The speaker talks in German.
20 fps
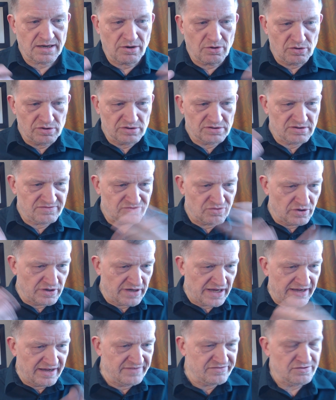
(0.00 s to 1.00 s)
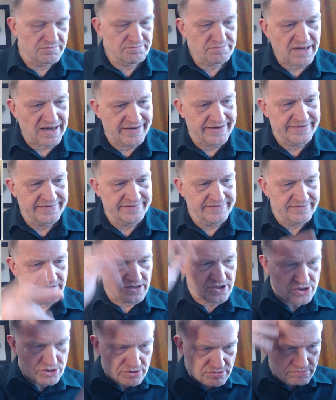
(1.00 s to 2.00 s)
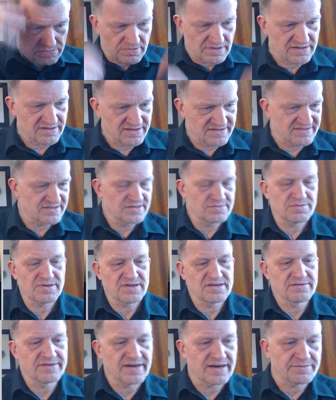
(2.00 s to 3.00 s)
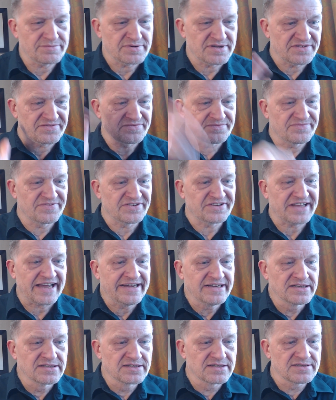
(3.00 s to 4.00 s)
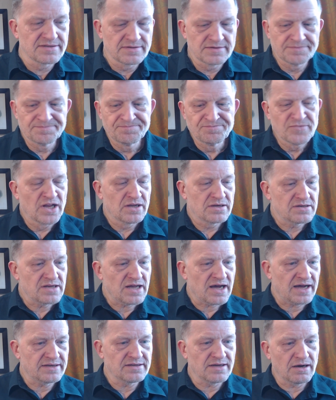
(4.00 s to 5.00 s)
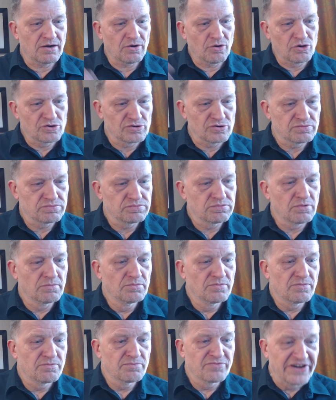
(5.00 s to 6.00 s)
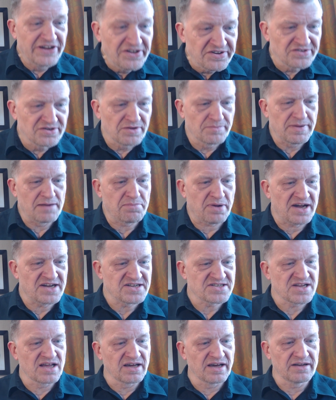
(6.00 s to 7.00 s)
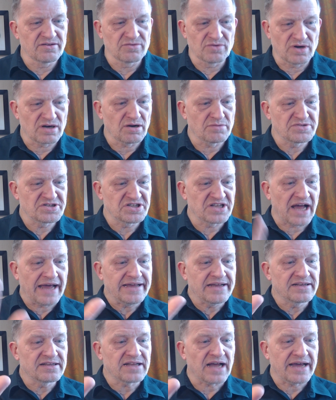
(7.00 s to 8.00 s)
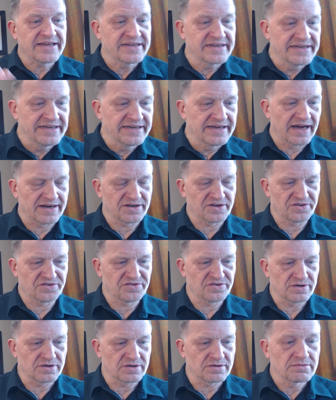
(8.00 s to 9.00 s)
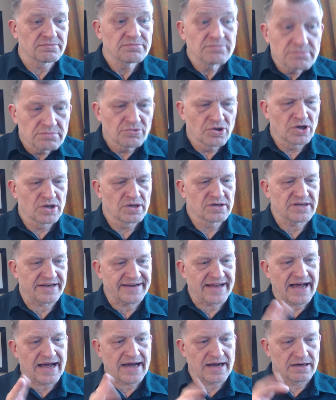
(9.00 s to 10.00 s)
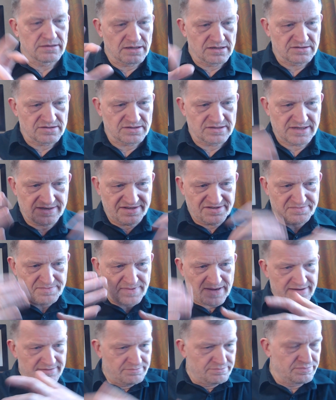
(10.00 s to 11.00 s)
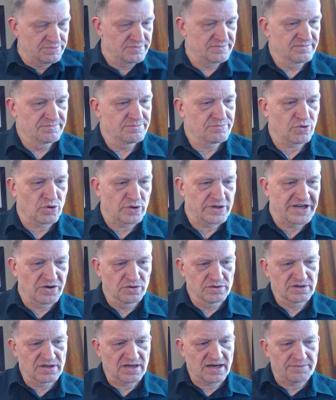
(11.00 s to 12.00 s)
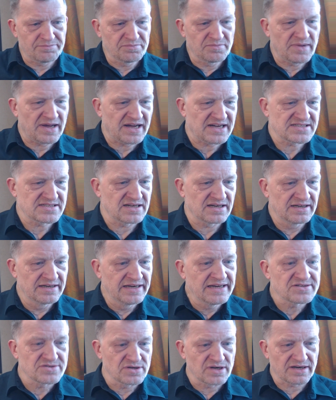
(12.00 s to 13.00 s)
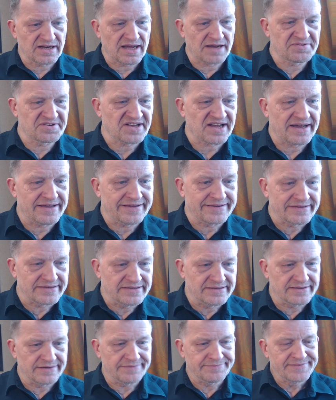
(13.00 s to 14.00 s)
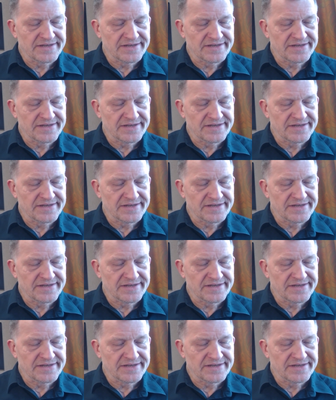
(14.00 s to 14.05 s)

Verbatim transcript: auch der Vorgänger von beiden, der Schwarze, ich weiß, wer habe ich verdrängt, der hat ja auch Friedensnobelpreis gekriegt und dann, glaube ich, drei, drei Kriege angezündet. Danach, also der hat zwei Perioden gehabt, im ersten hat nichts und dann gab es drei Kriege.